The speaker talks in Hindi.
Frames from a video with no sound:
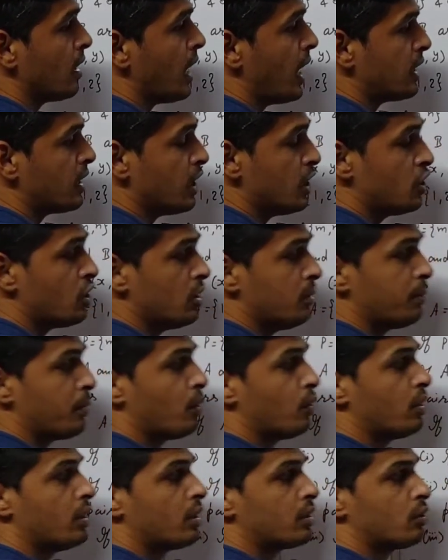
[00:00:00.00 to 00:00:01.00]
कार्टेशन
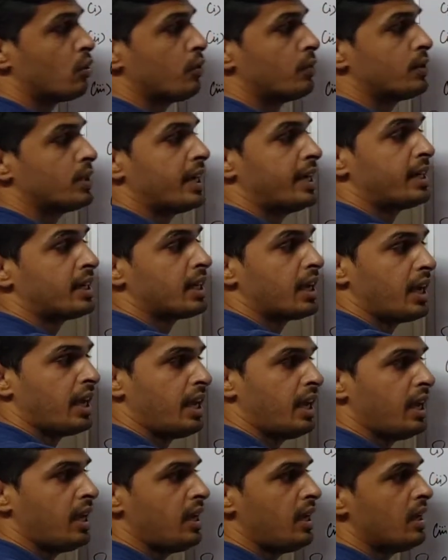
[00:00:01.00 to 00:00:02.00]
प्रोडक्ट ऑफ सेट
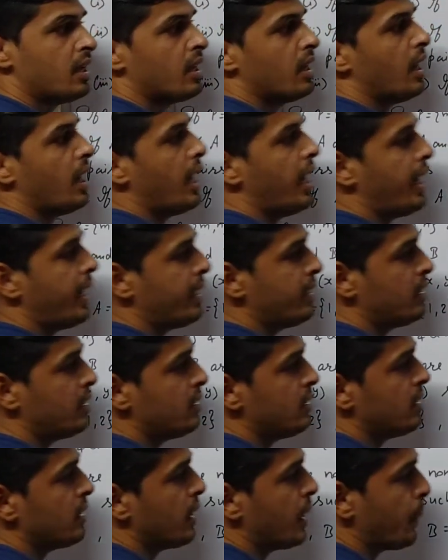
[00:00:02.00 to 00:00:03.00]
ए एंड
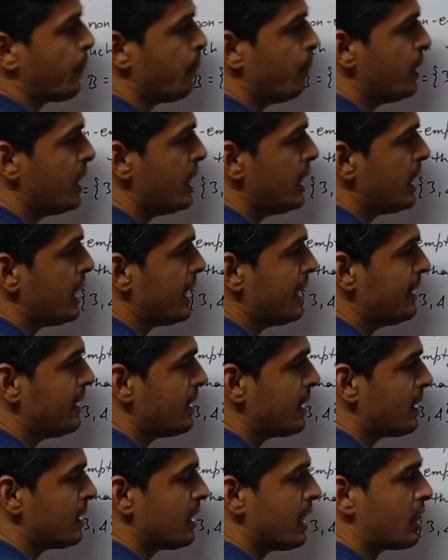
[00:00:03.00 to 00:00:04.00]
बी
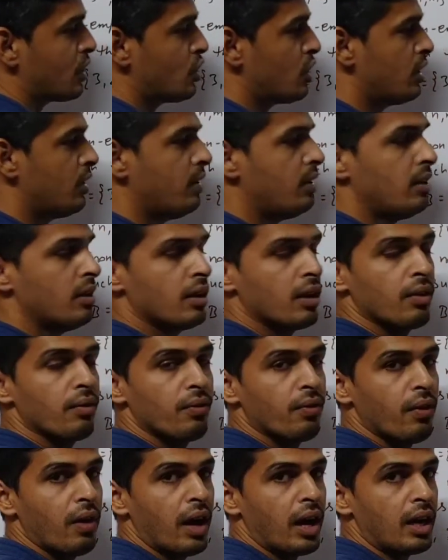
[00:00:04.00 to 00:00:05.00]
इंटरसेक्शन
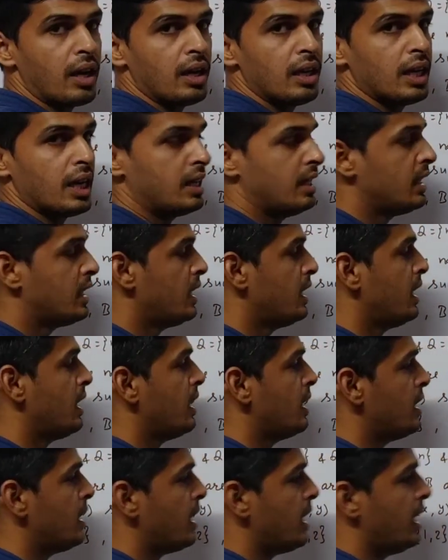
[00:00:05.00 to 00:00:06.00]
फाइव यानी कि
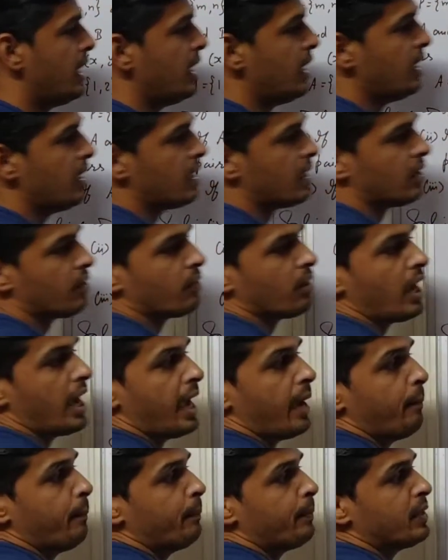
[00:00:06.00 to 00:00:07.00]
ए
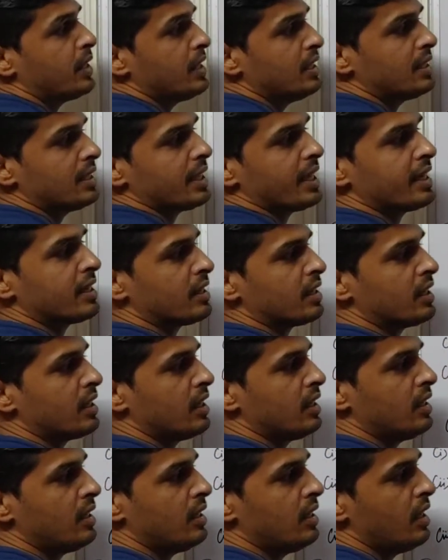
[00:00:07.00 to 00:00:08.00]
एम्प्टी सेट
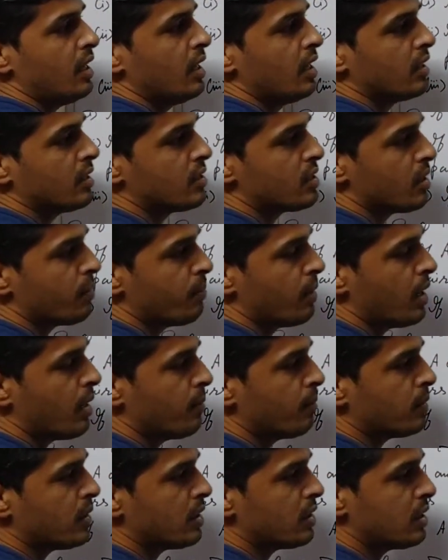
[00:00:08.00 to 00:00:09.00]
की जब
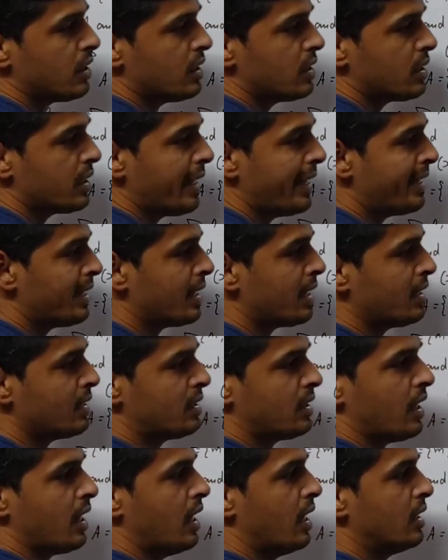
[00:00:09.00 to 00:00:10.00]
हम किसी सेट के
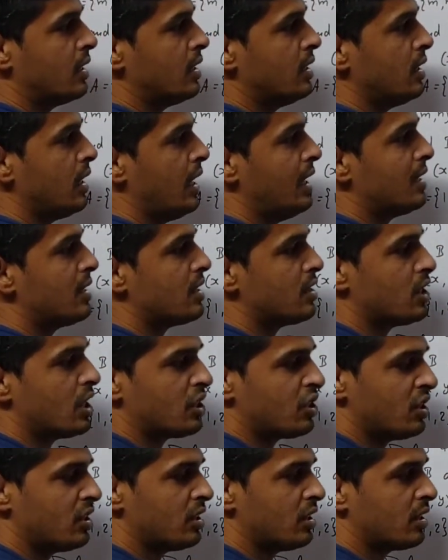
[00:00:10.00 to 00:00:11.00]
साथ
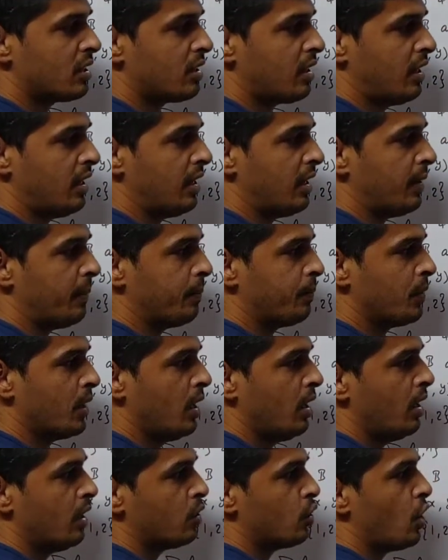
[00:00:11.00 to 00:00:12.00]
इंटरसेक्शन करते हैं
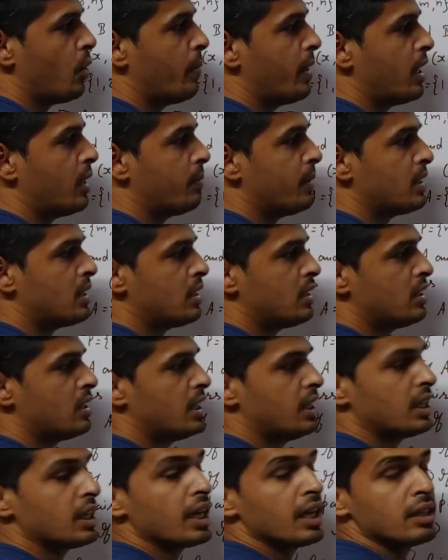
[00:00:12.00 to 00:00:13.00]
तो हमारे पास
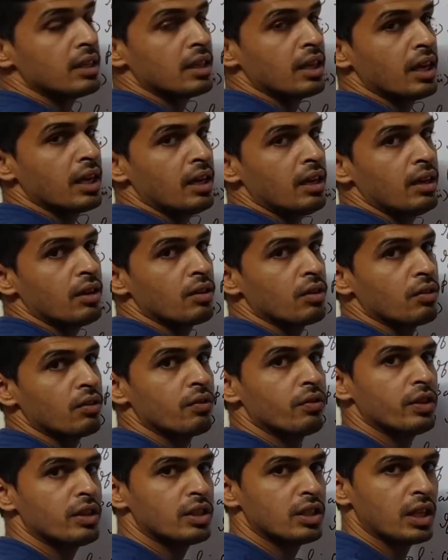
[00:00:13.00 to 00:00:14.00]
रिजल्ट क्या आता है
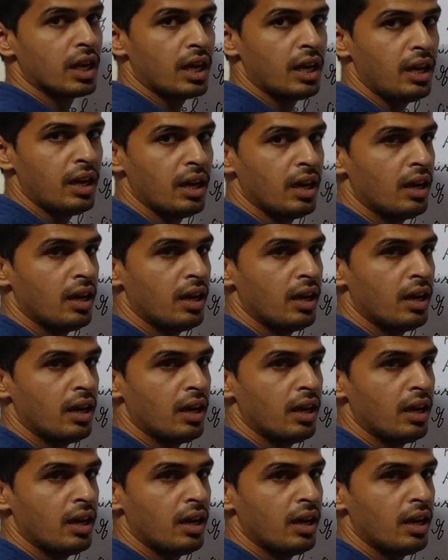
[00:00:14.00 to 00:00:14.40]
फिर से